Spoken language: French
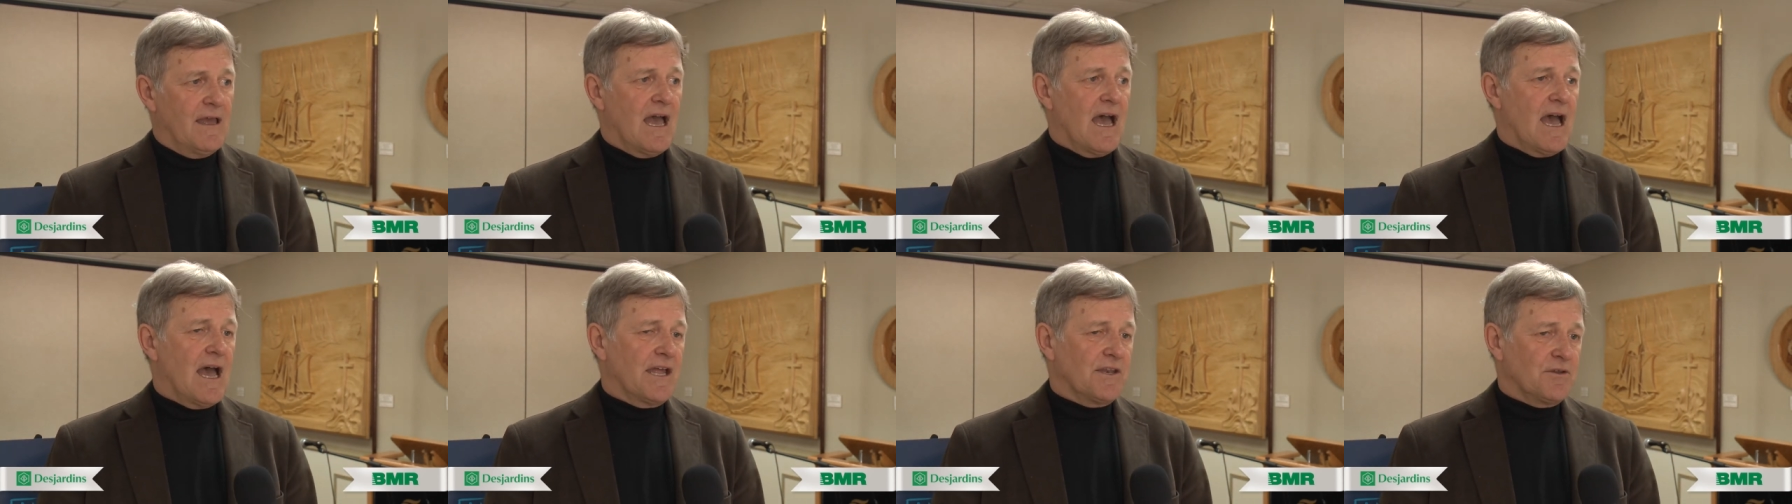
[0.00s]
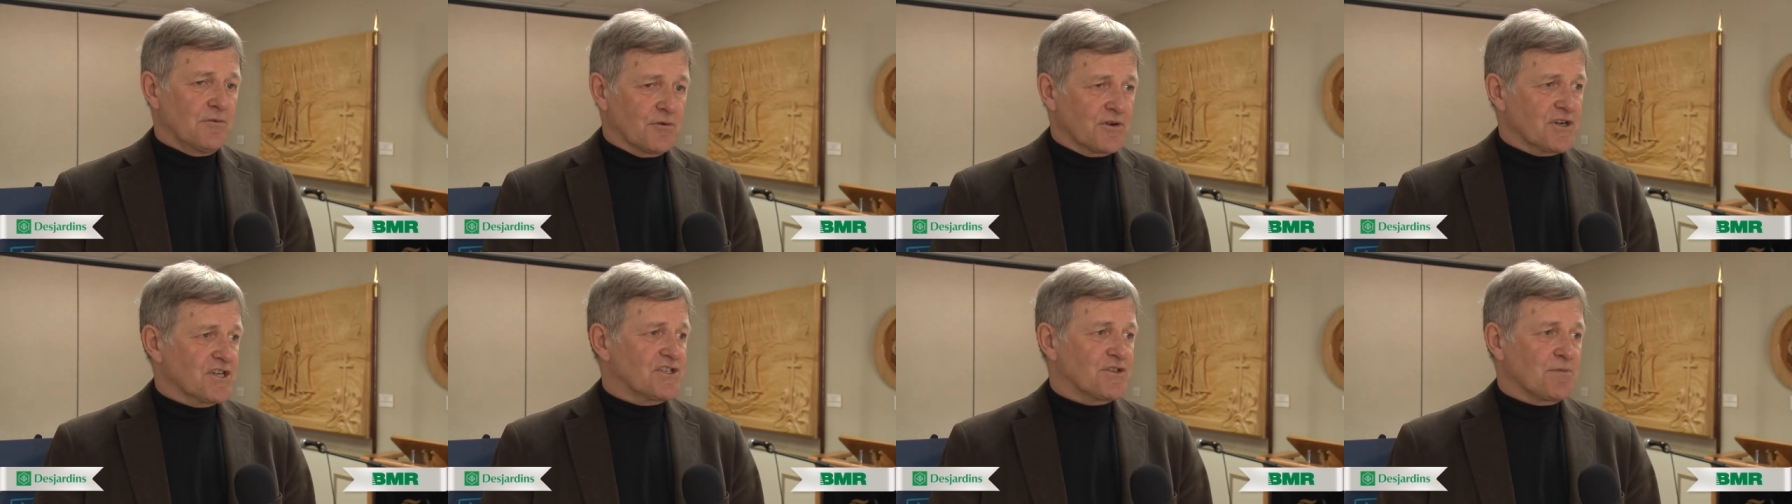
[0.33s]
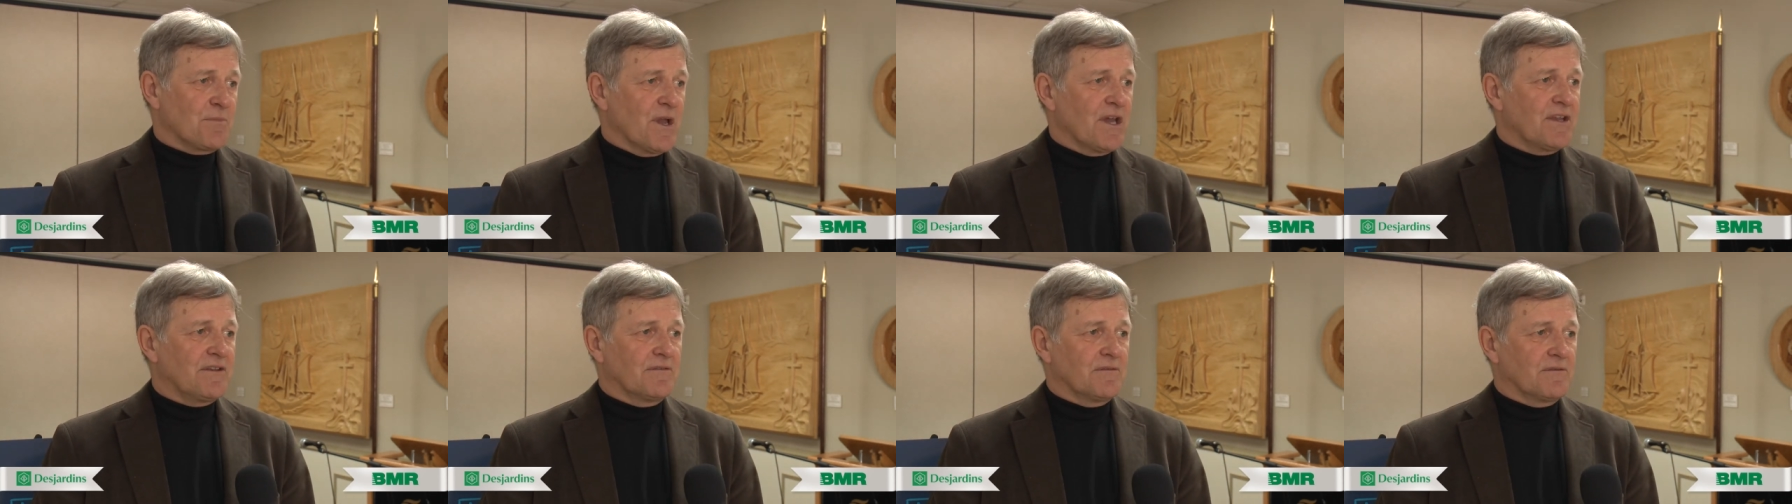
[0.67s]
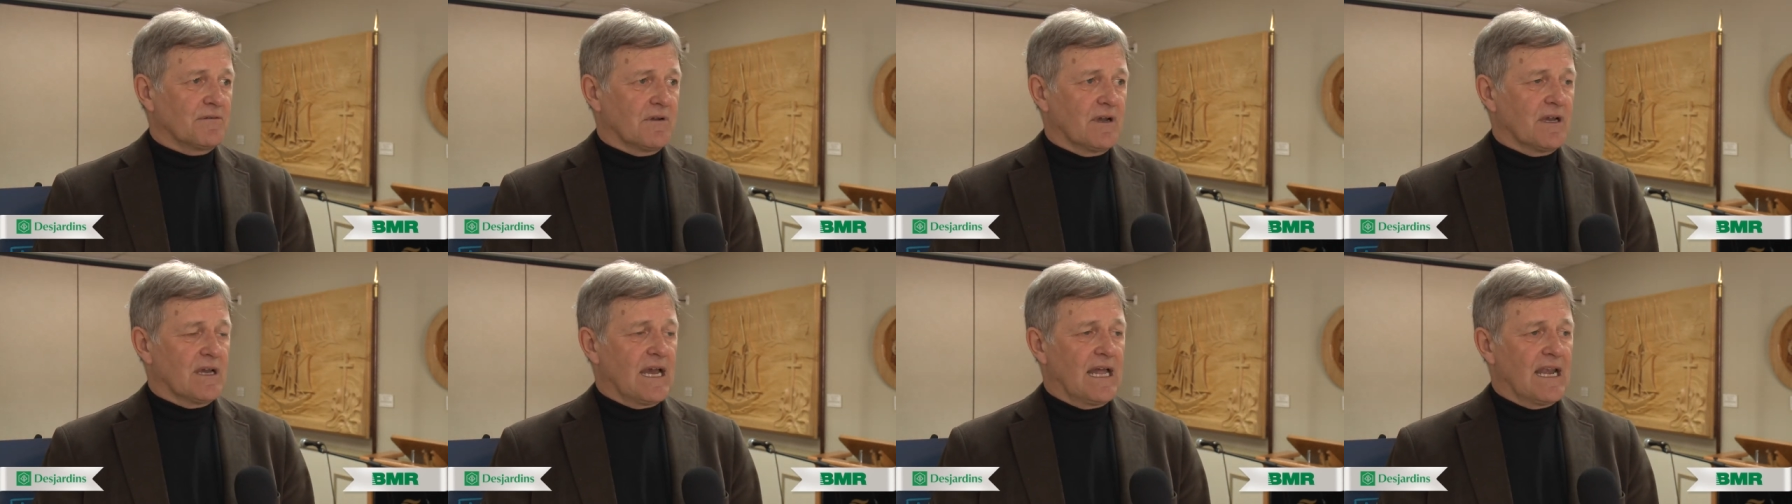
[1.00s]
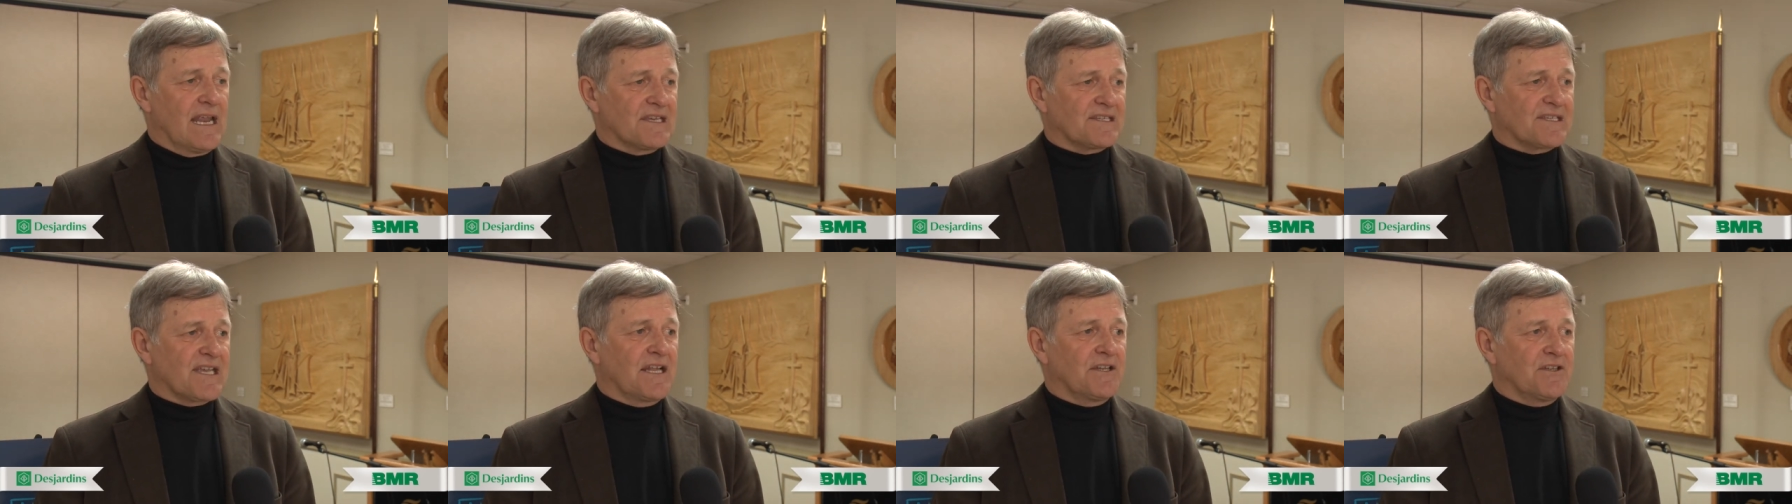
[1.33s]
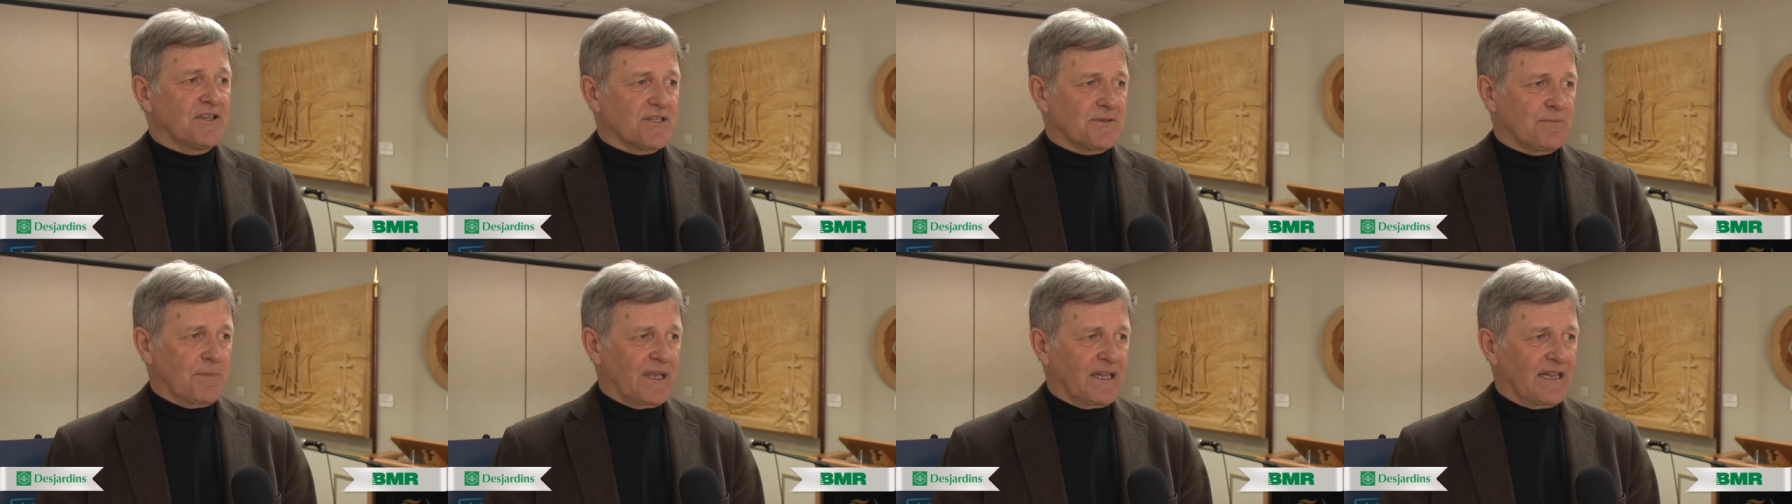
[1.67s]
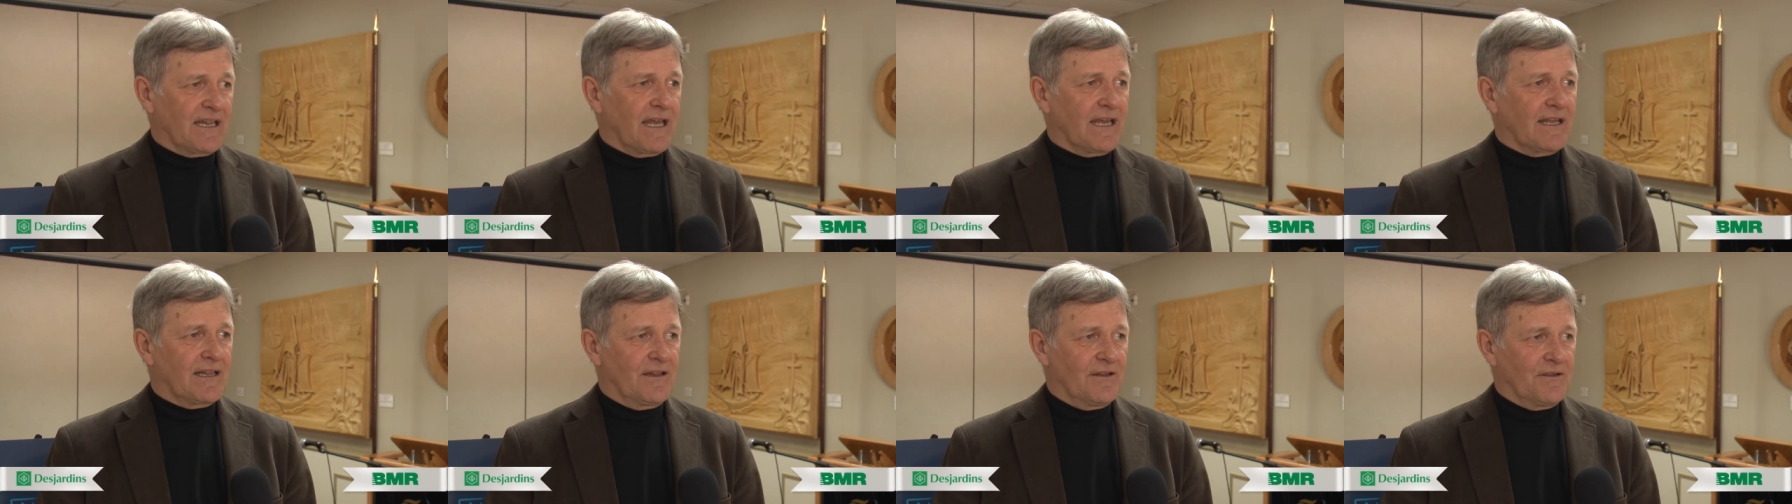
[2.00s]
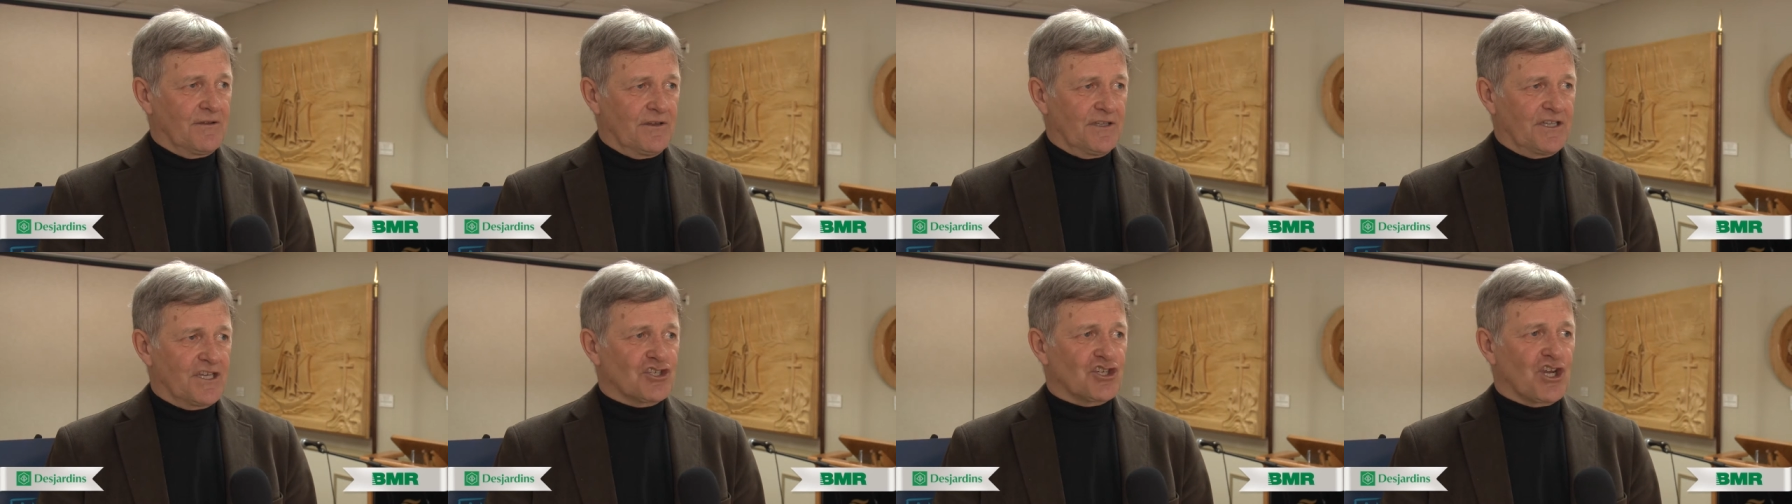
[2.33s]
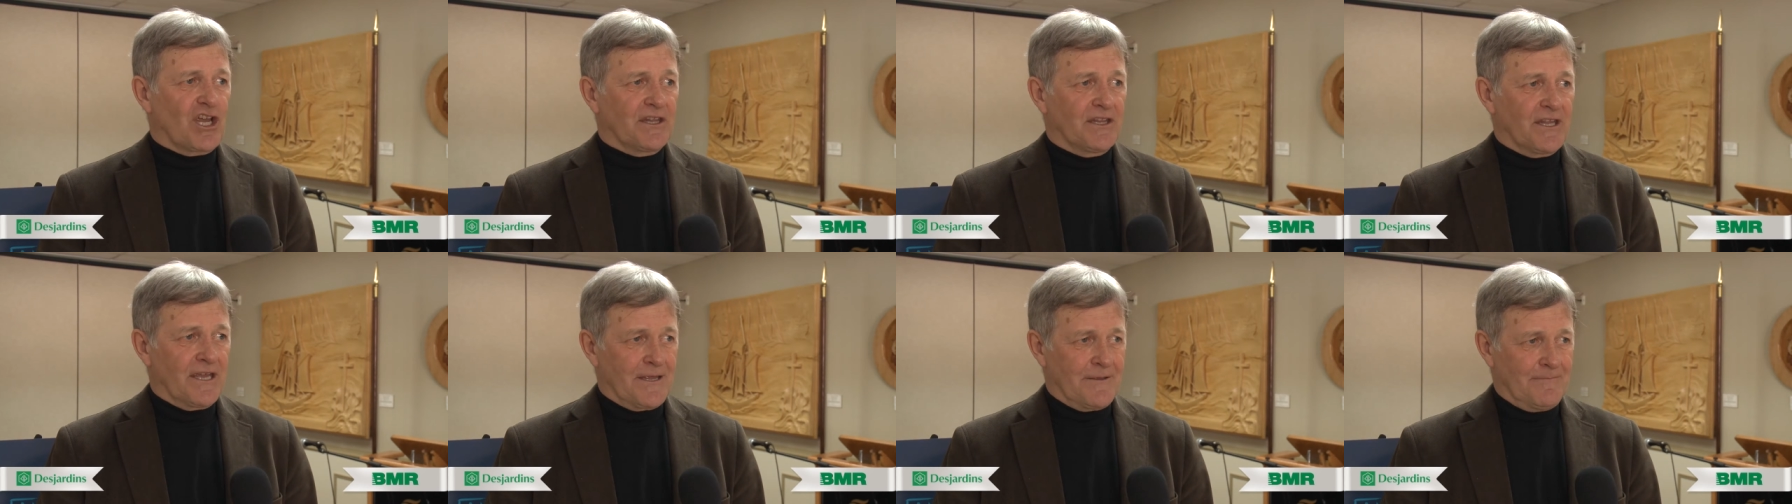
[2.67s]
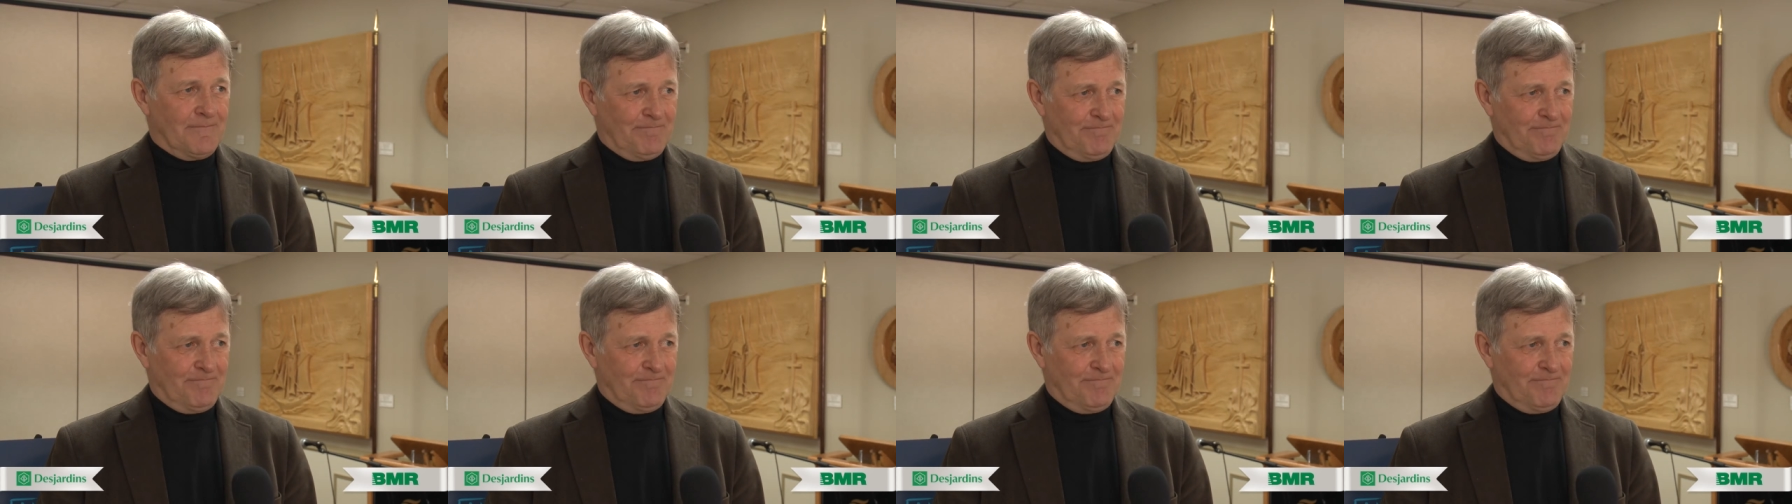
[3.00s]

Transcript: à New Richmond ou à la salle de spectacle des Jardins.